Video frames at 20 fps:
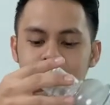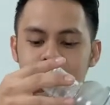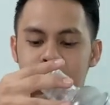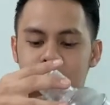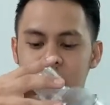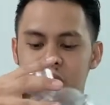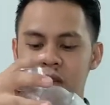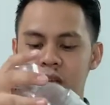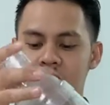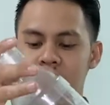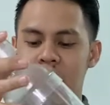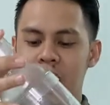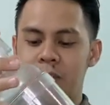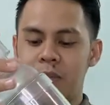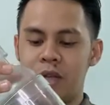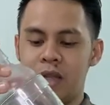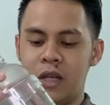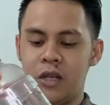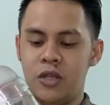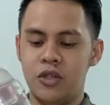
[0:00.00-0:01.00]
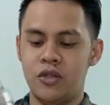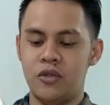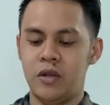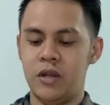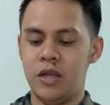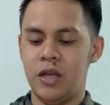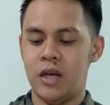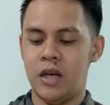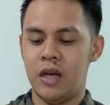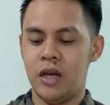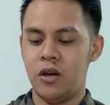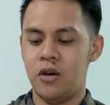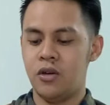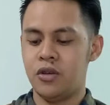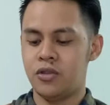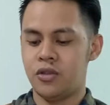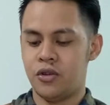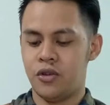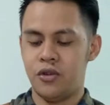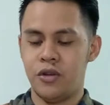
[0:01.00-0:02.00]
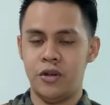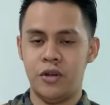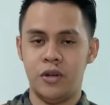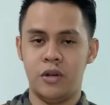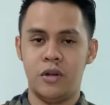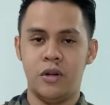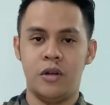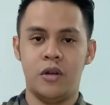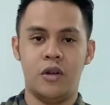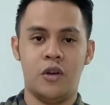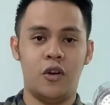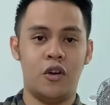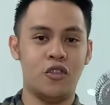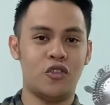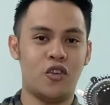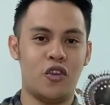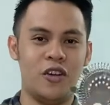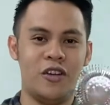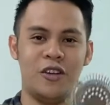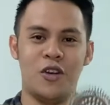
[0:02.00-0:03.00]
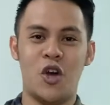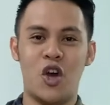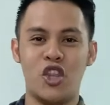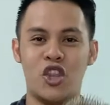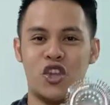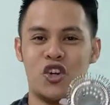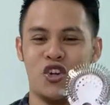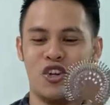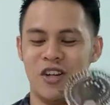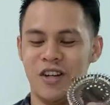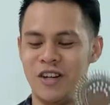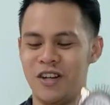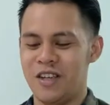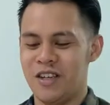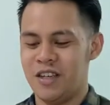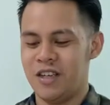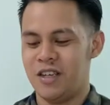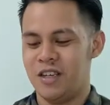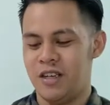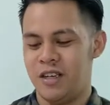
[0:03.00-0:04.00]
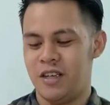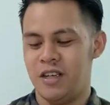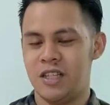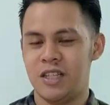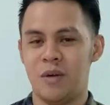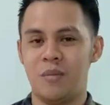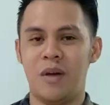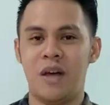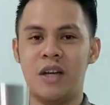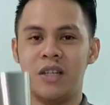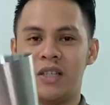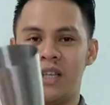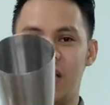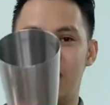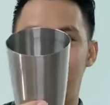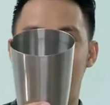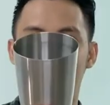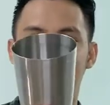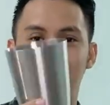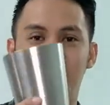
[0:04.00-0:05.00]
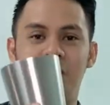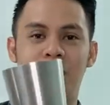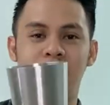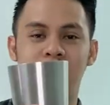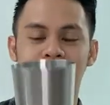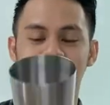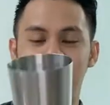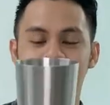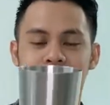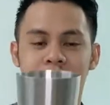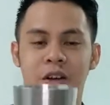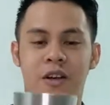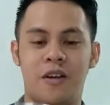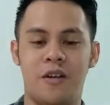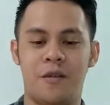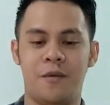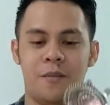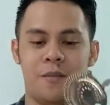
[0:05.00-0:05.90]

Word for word: Pero ang ginagamit lang usually ang Hawthorne, Hawthorne, Hawthorne, isa mga shaker na Boston shaker.